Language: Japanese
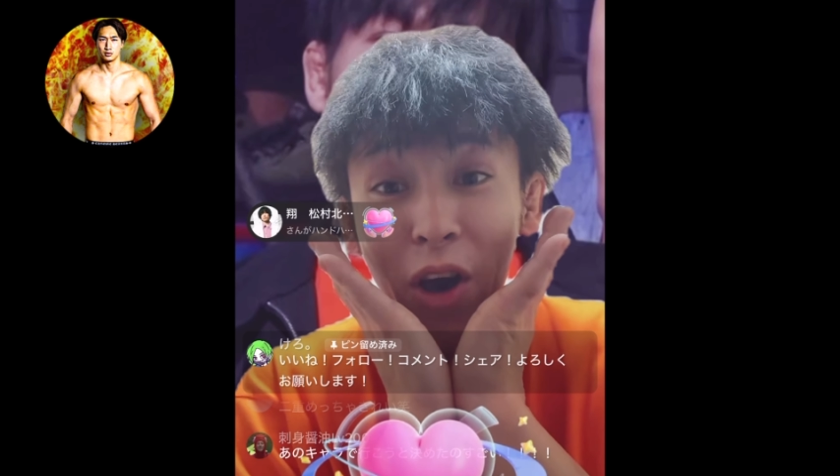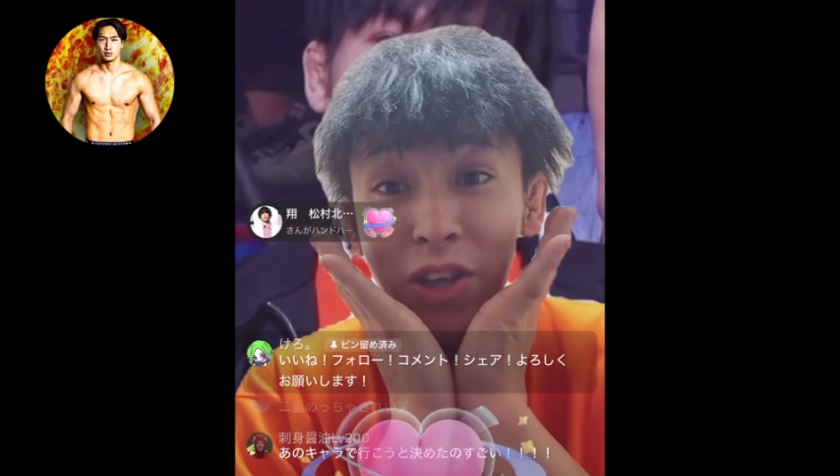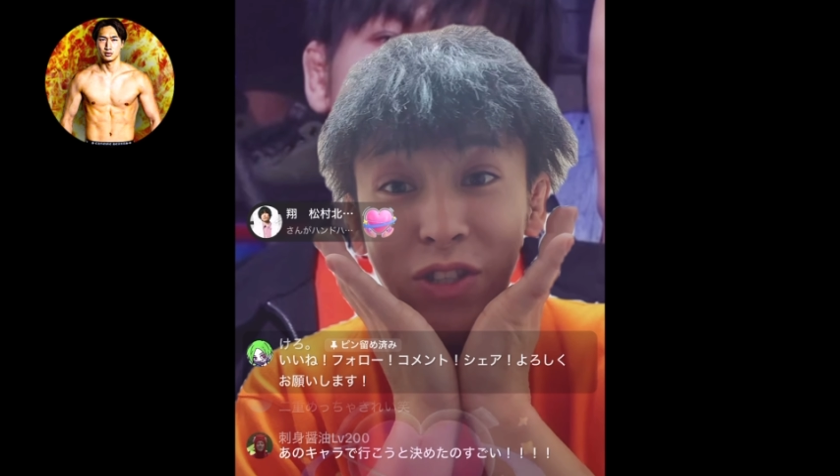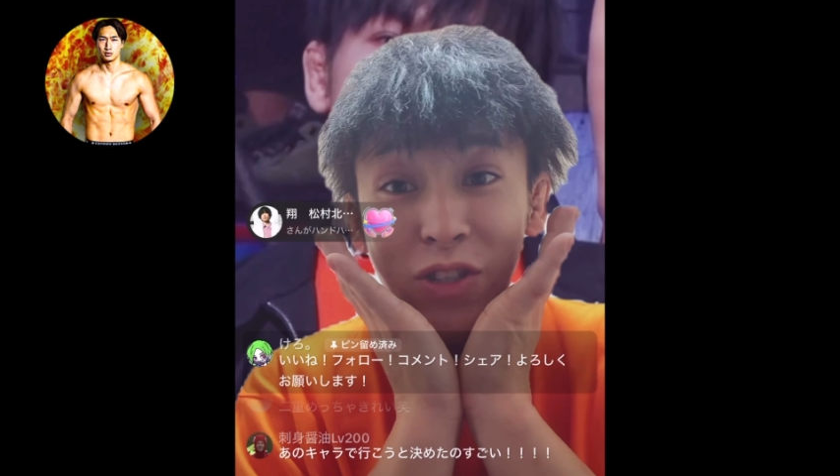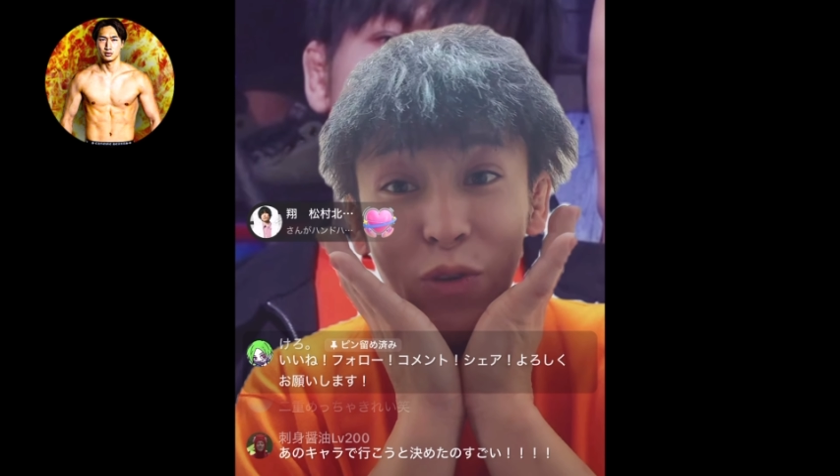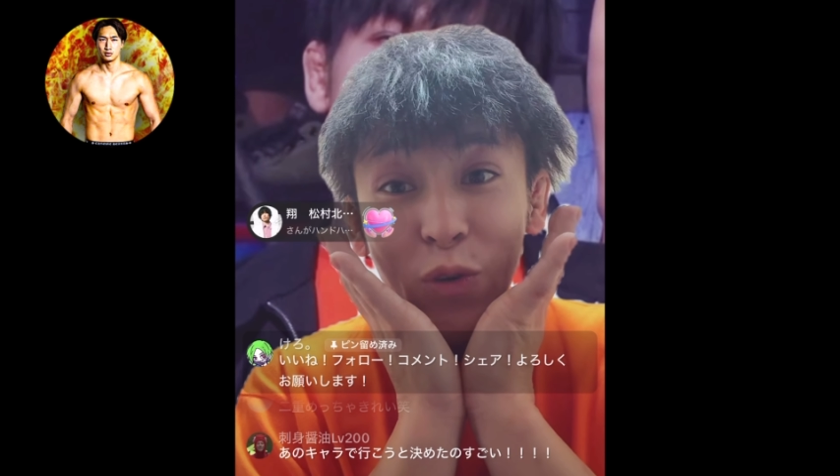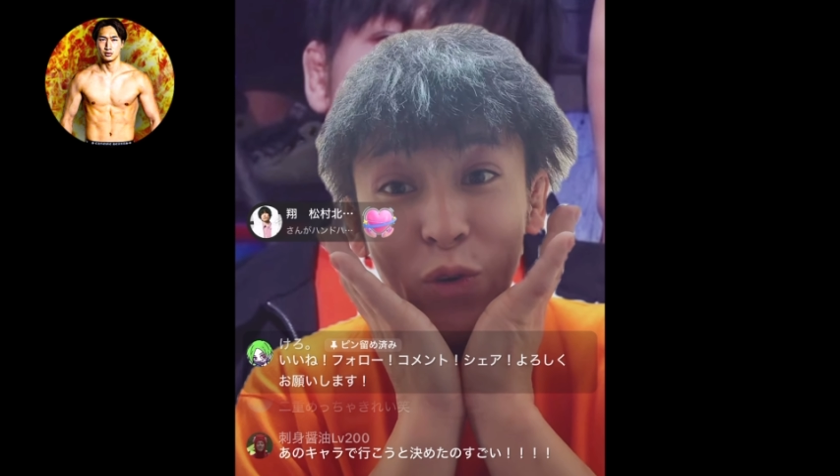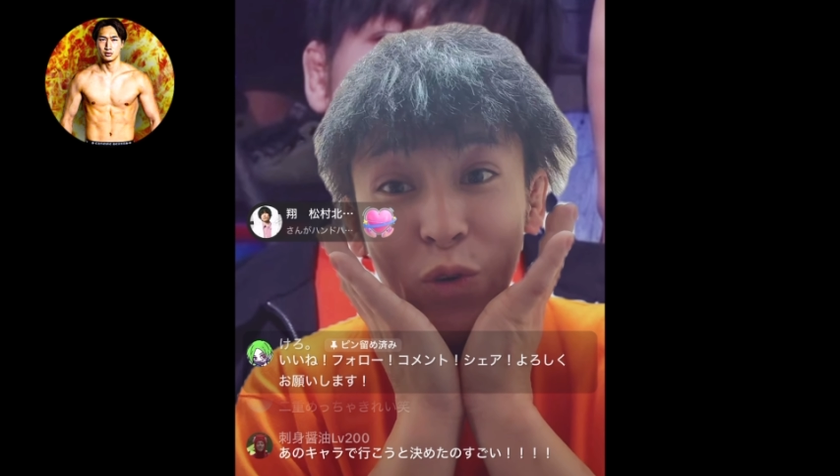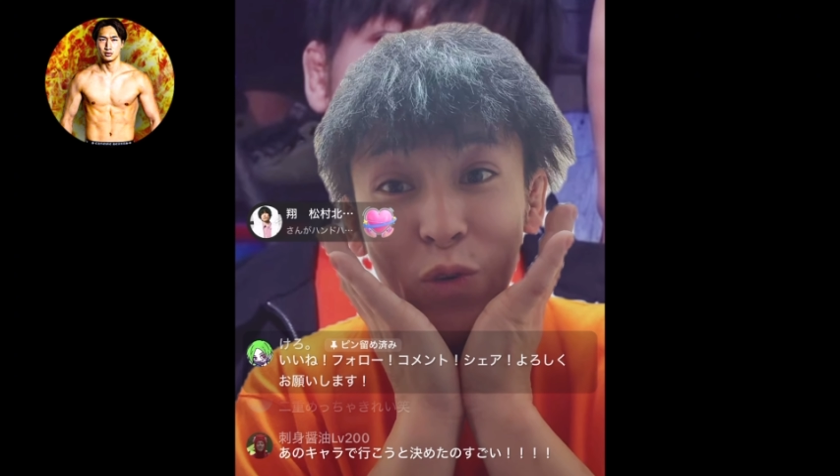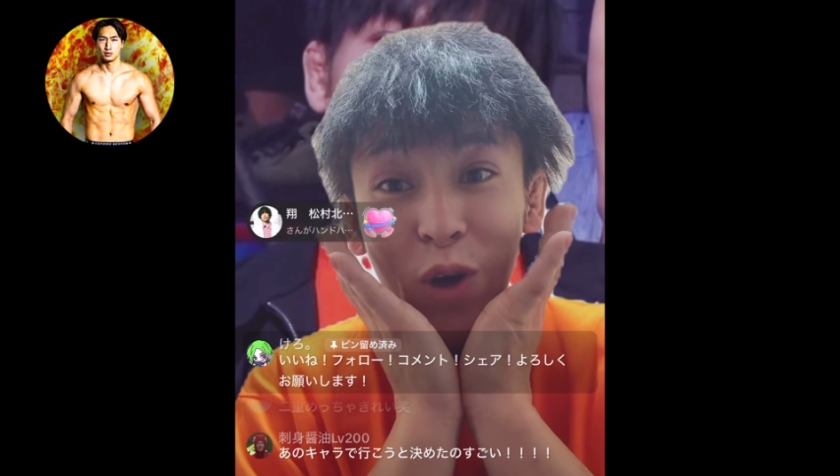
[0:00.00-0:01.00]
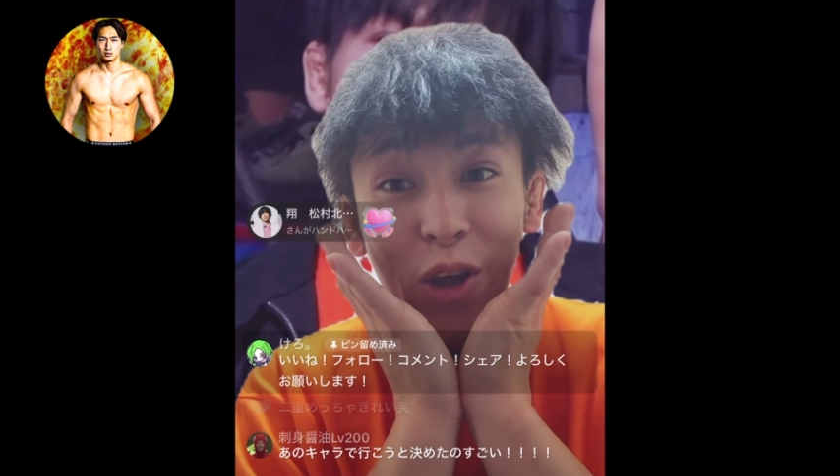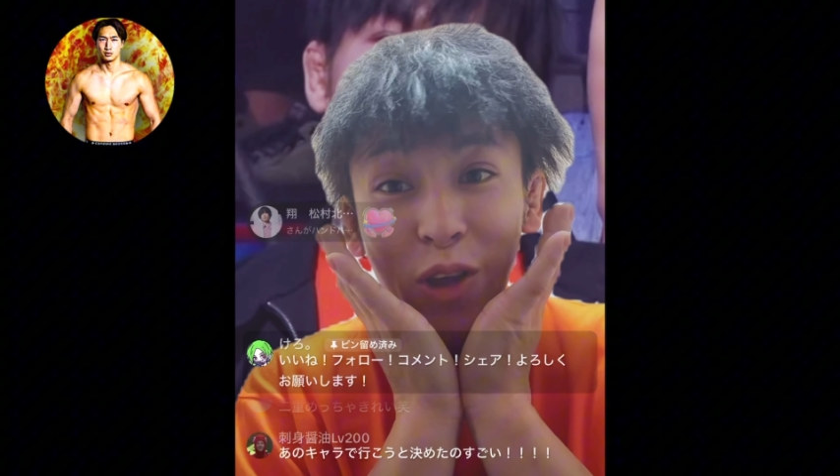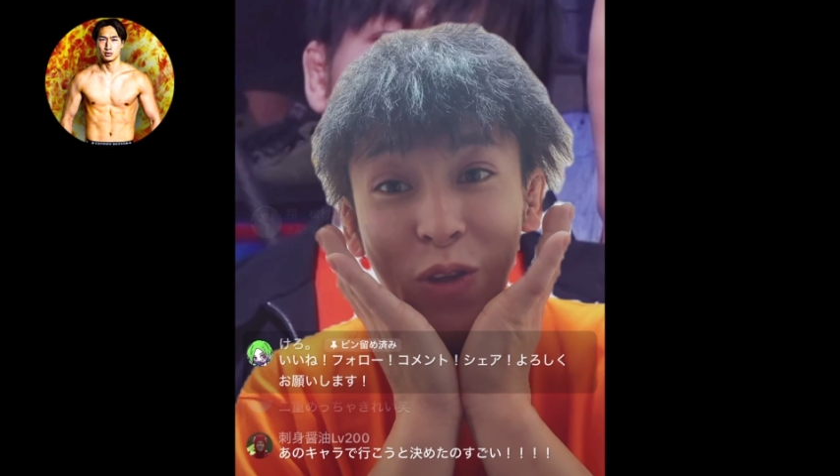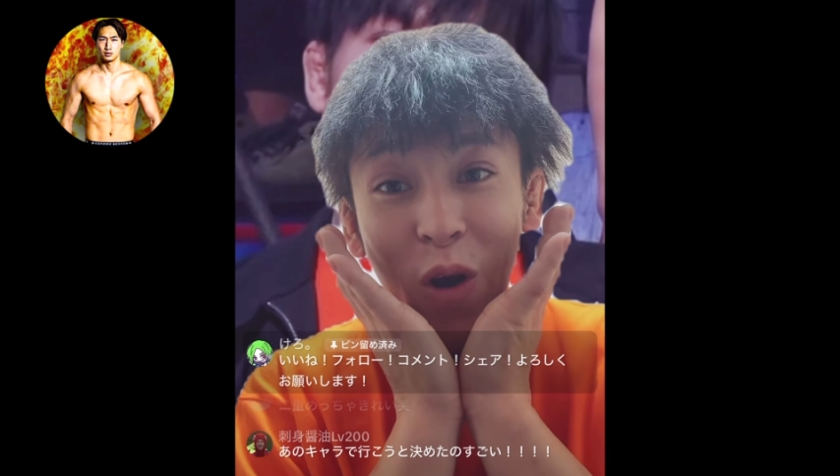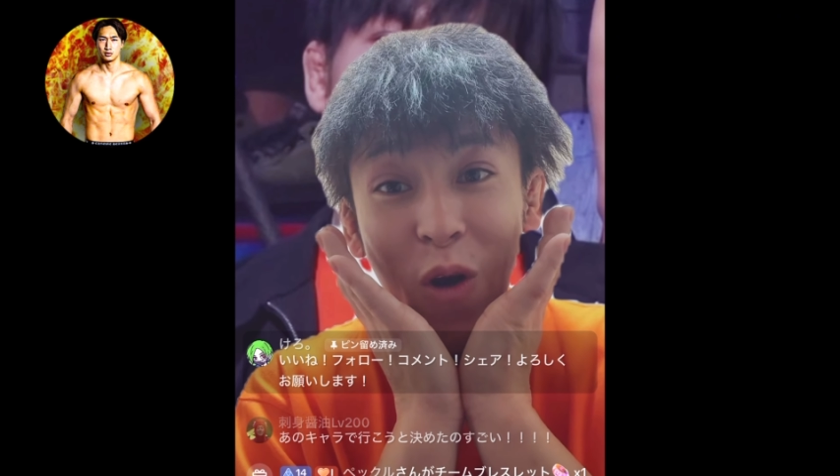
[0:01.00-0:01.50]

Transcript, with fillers: ナイスありがと